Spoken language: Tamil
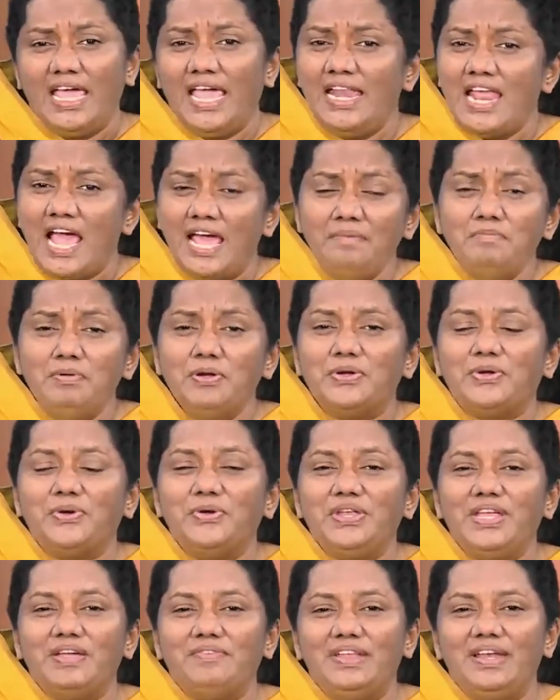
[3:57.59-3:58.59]
என்
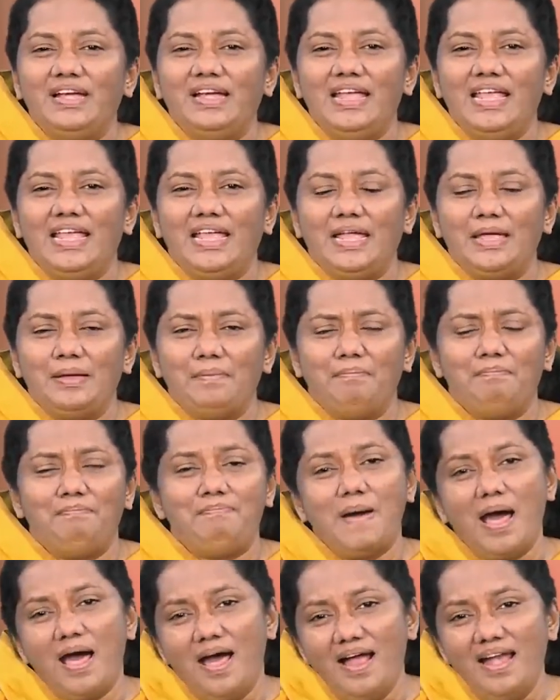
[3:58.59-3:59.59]
அன்புக்குரியவர்களே
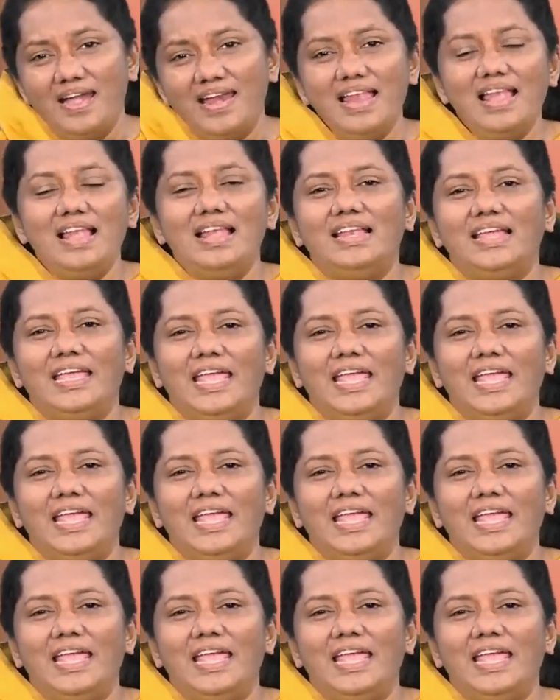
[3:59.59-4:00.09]
பாடல்